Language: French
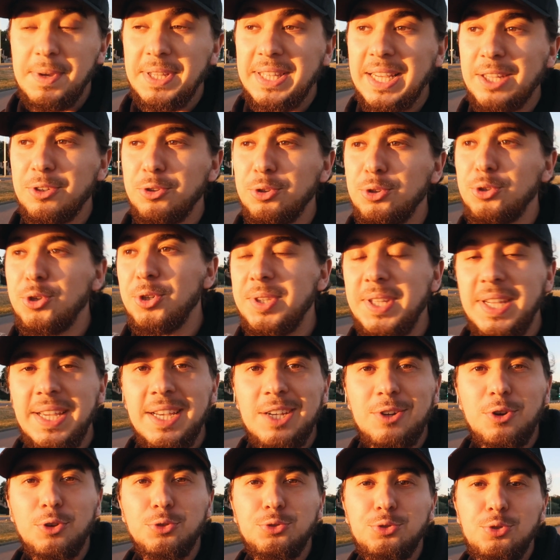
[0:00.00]
Mais d'un autre côté,
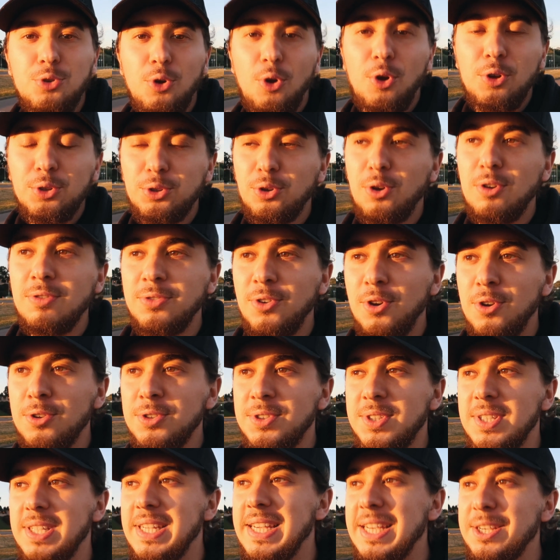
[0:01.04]
quand tu rentres en
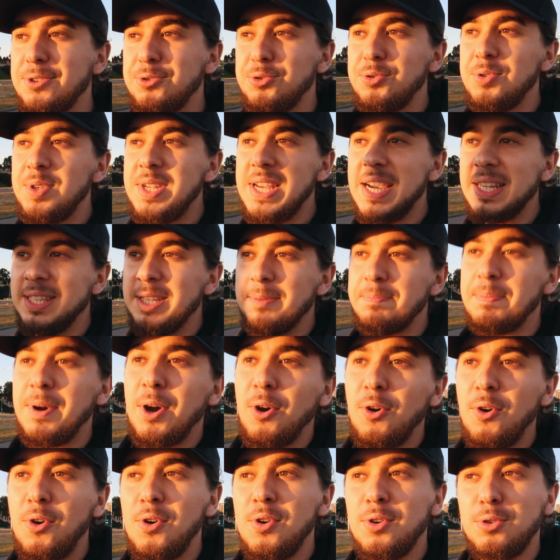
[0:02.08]
France et que tu dis à tes
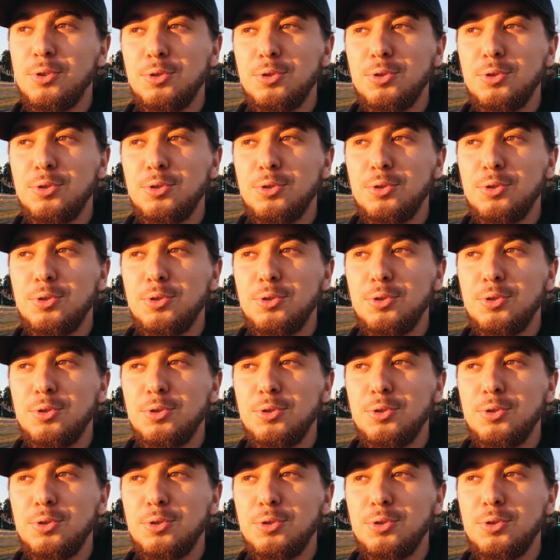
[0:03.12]
parents,